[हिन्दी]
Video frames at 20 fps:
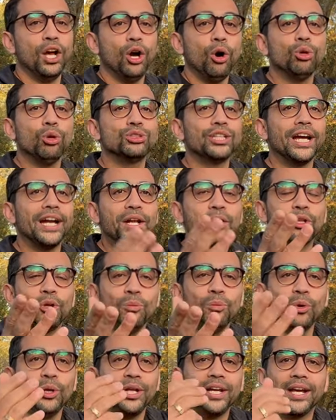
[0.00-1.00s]
ओ साइडर तो हम
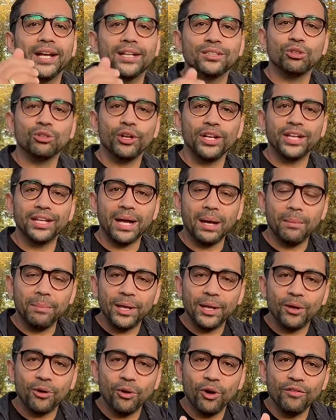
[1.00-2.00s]
भूल ही गए सॉरी यहाँ पे
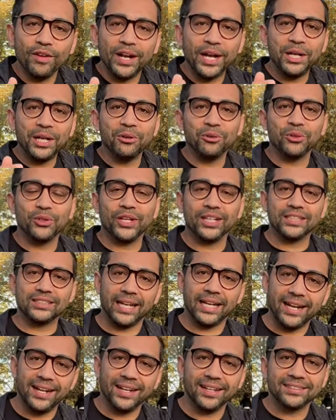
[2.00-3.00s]
एक और वैरायटी होती है
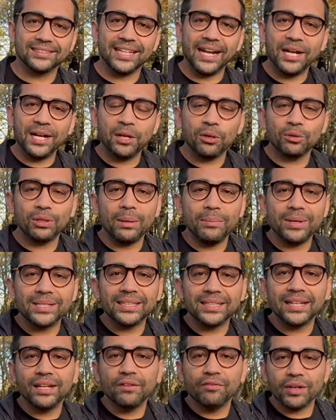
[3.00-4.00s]
साइडर साइडर होता है
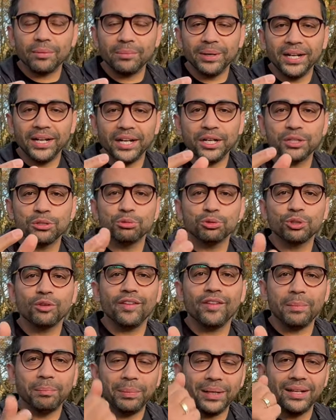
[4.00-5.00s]
बेसिकली फर्मेंटेड जूस ऑफ
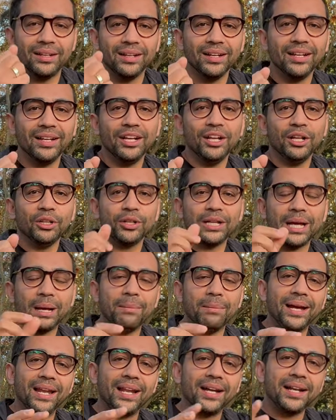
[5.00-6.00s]
एप्पल तो यहाँ
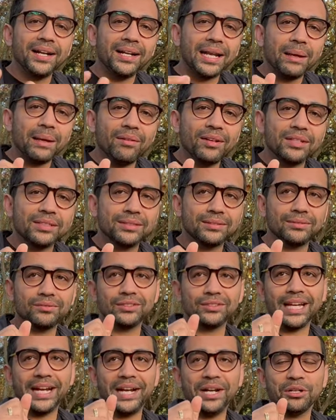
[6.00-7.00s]
पे अलग अलग टाइप के
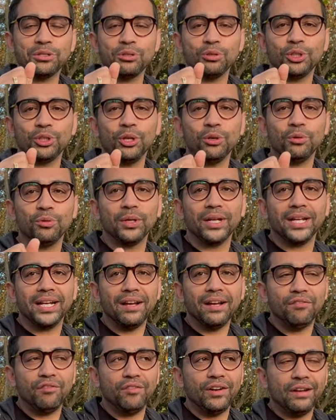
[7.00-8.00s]
साइडर्स होते हैं और उनके
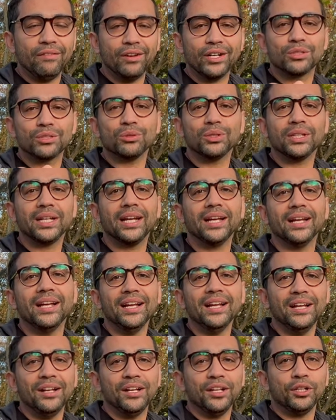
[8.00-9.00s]
ना फ्लेवर्स होते हैं
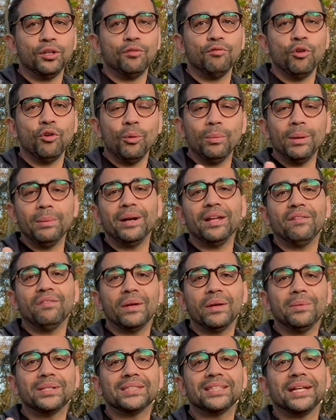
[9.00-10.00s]
तो वो भी बड़े
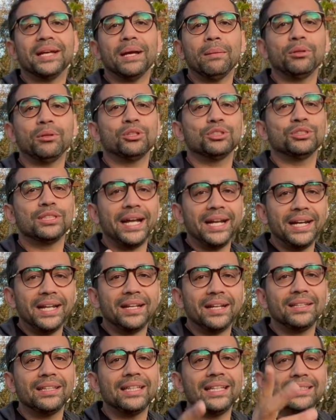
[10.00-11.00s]
फेमस हैं यहाँ पे तो साइडर
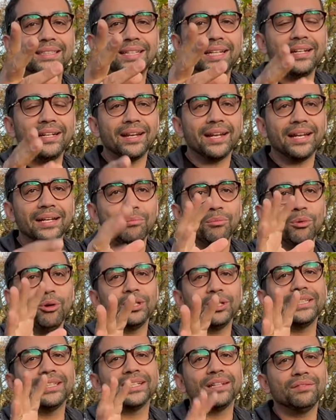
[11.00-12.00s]
तीसरी ड्रिंक
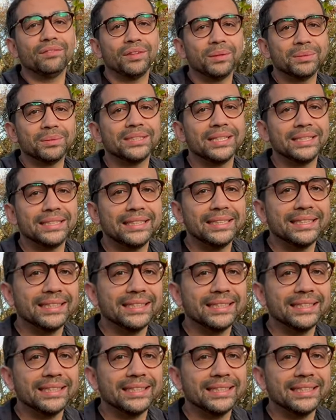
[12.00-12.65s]
बहुत ही ज़्यादा फेमस है जी